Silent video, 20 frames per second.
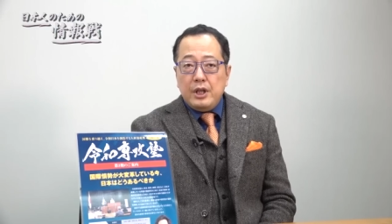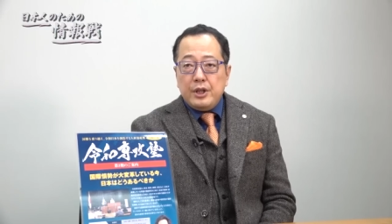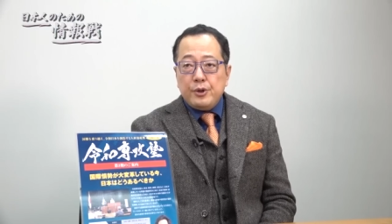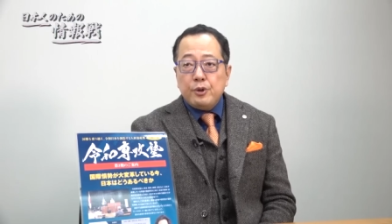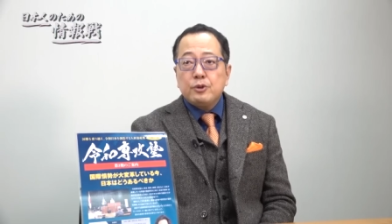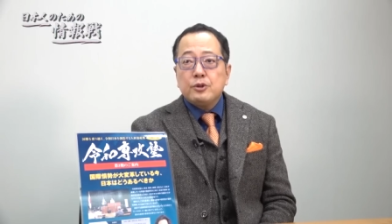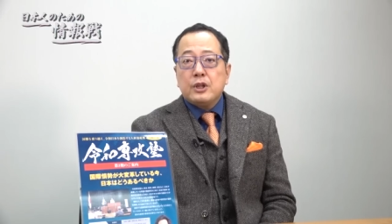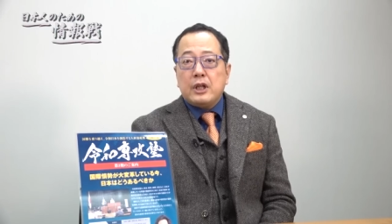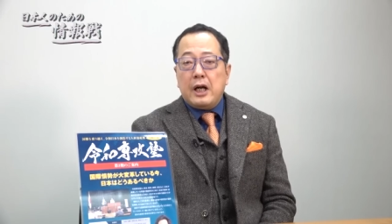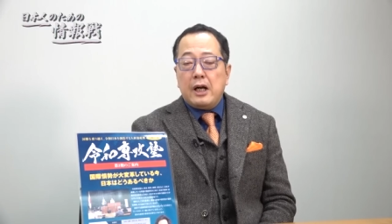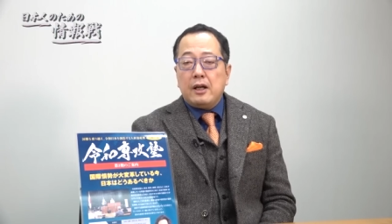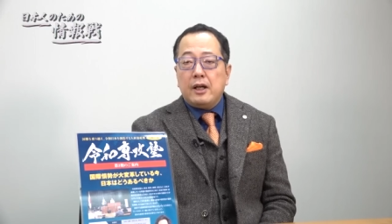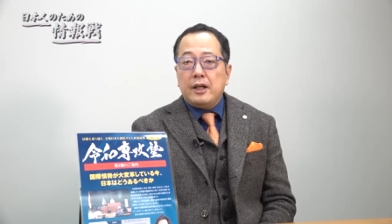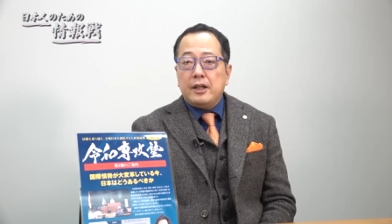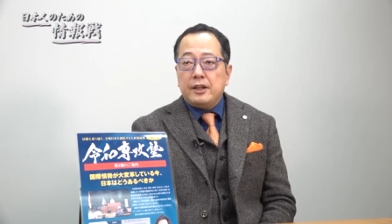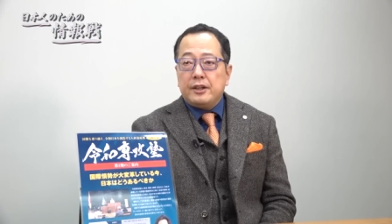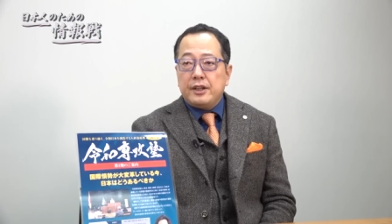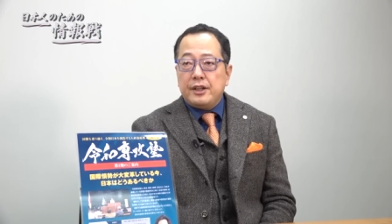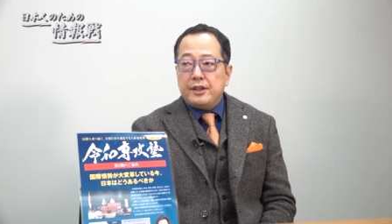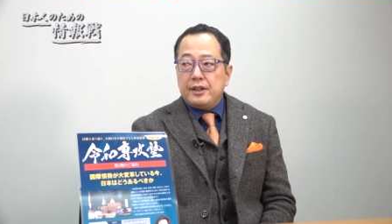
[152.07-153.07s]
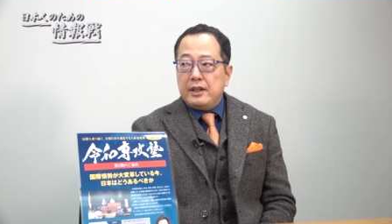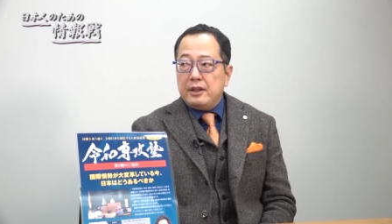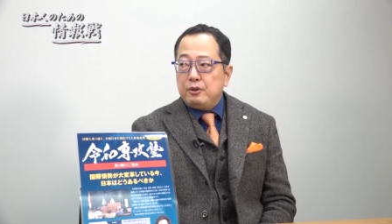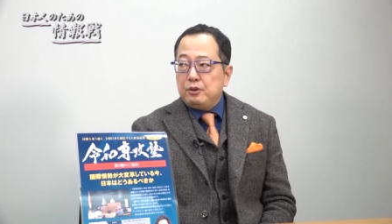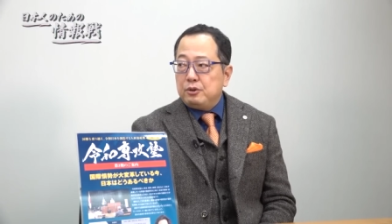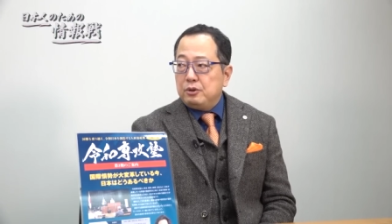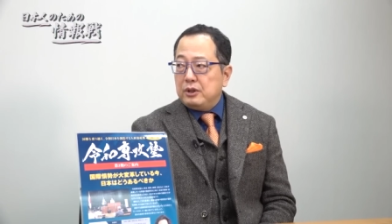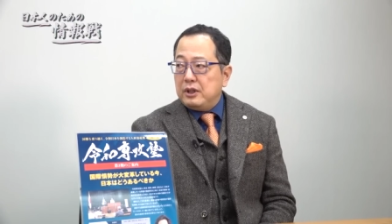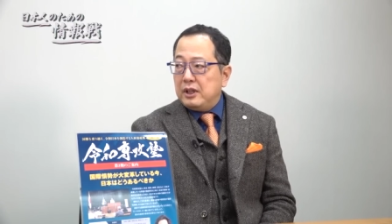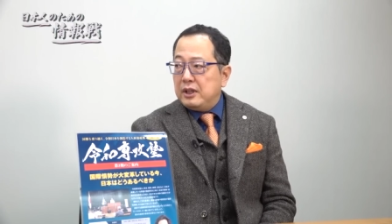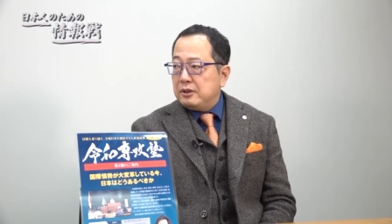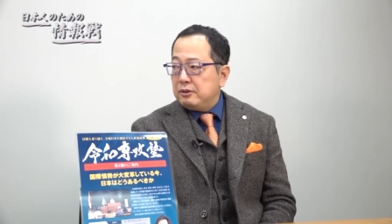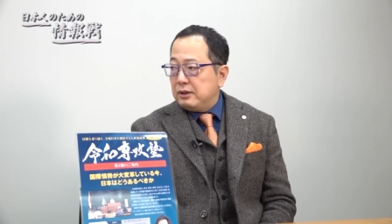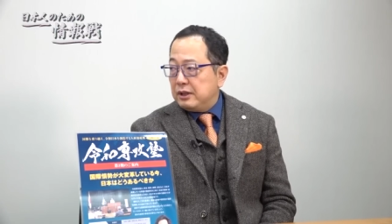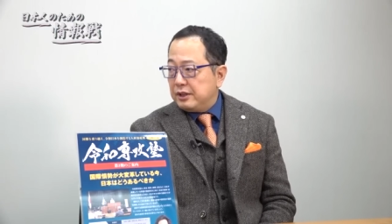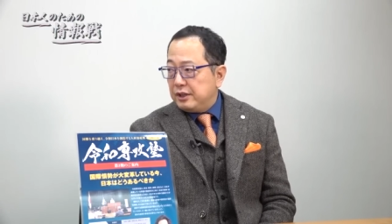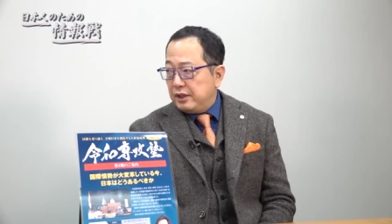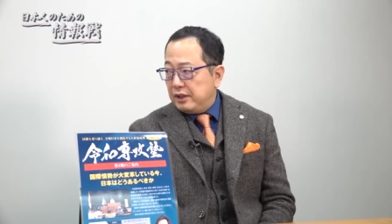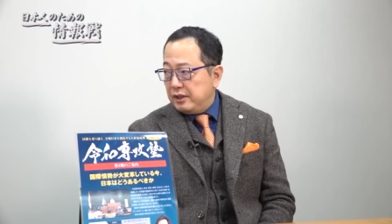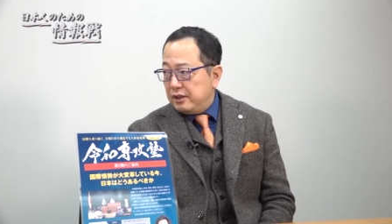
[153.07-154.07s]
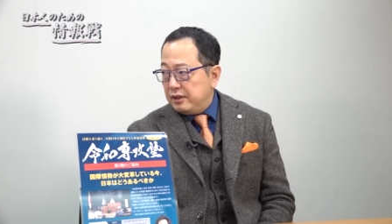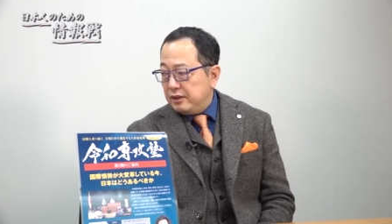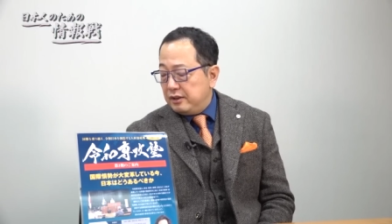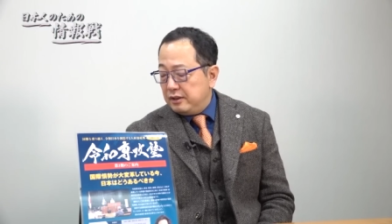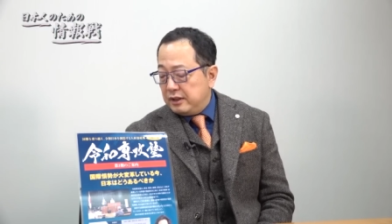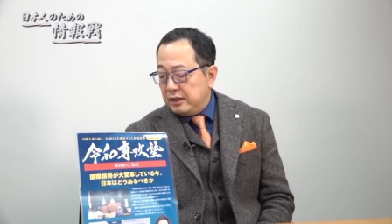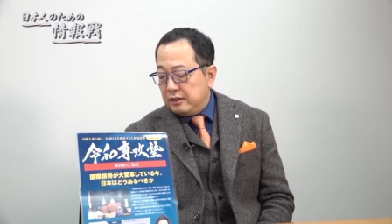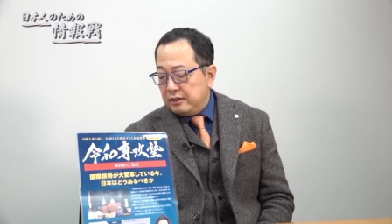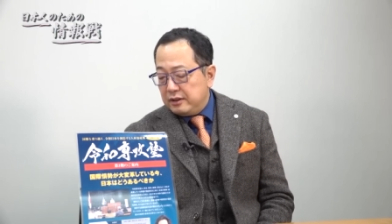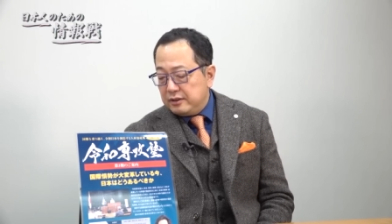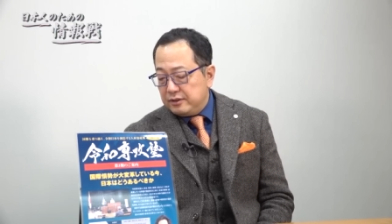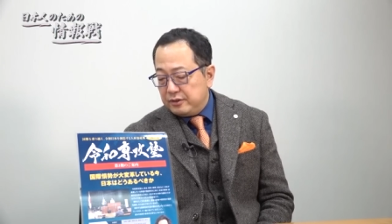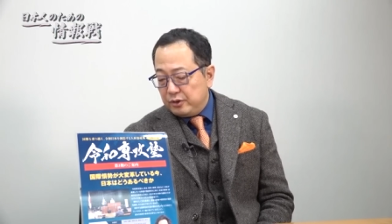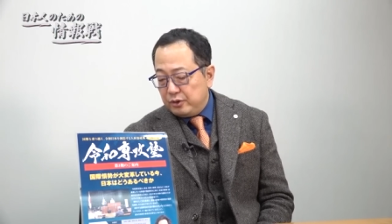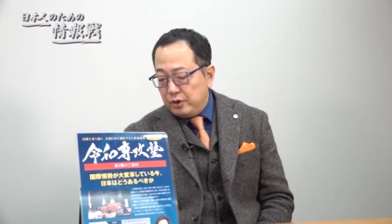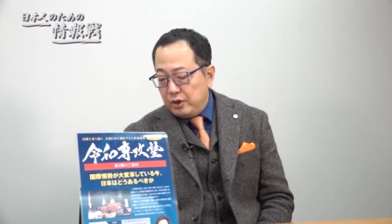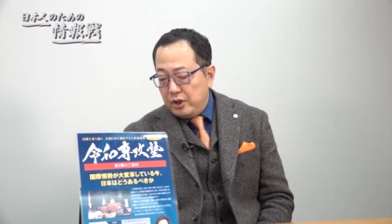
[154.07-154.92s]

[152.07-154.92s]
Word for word: よく考えなきゃいけないことがあるわけなんですよ。